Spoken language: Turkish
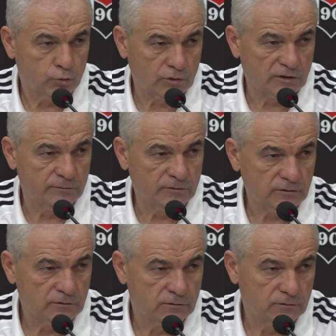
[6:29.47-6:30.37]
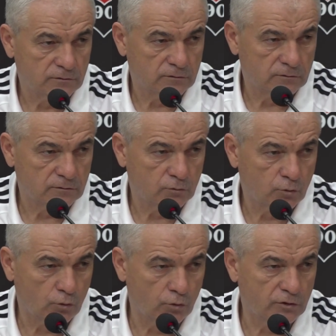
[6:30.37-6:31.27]
takımın
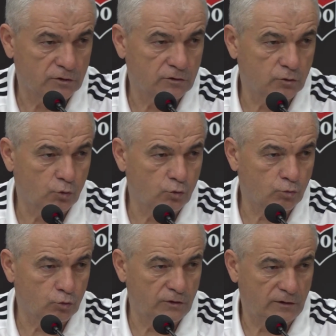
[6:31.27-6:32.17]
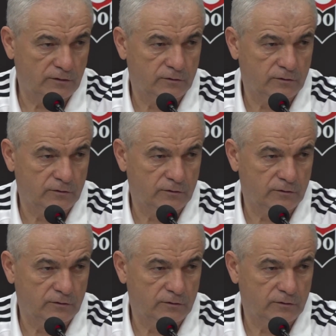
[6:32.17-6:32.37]
oynadığı oyun bu değil.